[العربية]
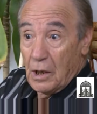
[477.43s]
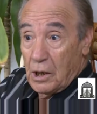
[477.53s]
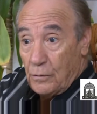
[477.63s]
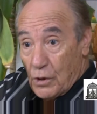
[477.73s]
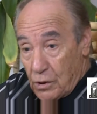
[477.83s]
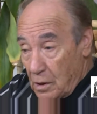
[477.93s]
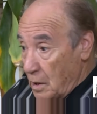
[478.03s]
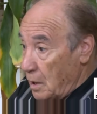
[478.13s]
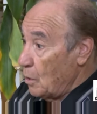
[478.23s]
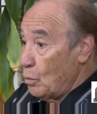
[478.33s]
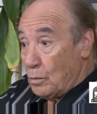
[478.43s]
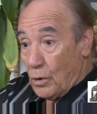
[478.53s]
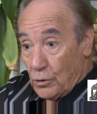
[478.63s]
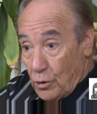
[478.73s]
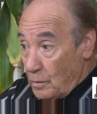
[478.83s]
كيفاش
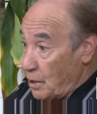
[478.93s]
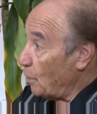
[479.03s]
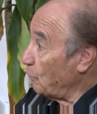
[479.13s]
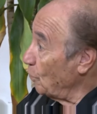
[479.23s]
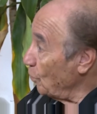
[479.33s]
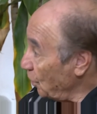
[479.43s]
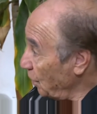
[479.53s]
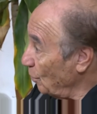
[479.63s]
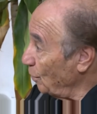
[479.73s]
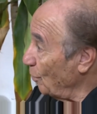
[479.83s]
والموندول ما يعرفولوش حتى قلت